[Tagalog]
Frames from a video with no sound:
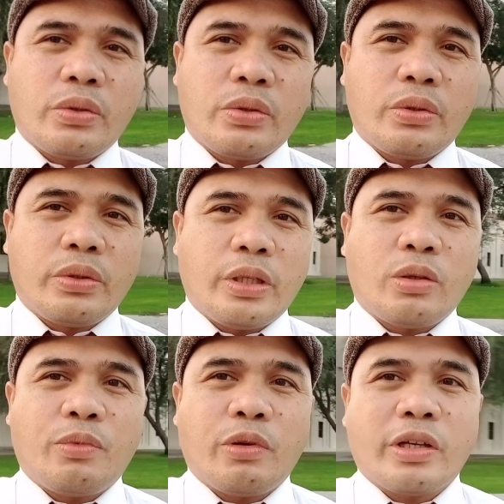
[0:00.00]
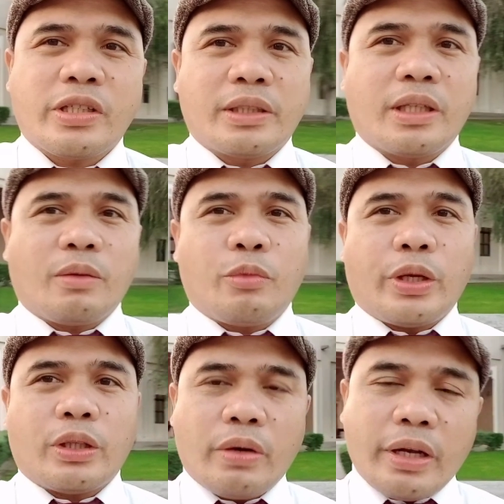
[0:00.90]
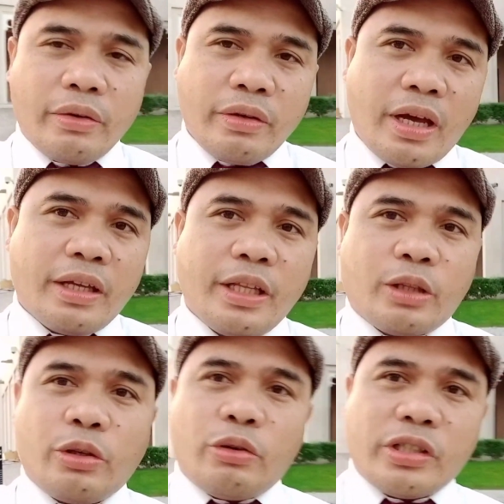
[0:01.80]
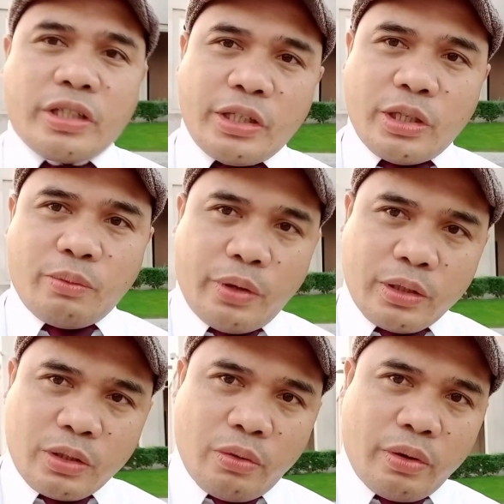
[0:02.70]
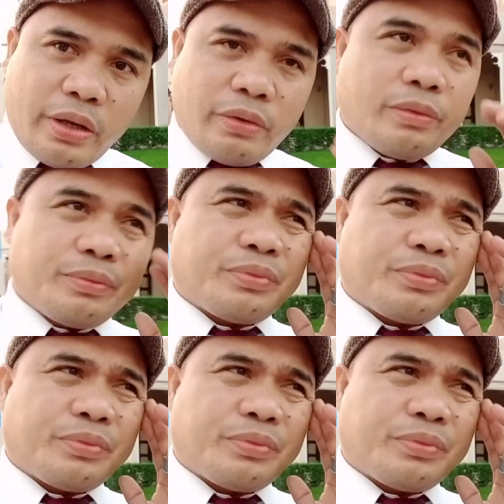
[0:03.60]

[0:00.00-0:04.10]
so dito po ang starting point ko ngayon ah dito yung staging points ko ngayon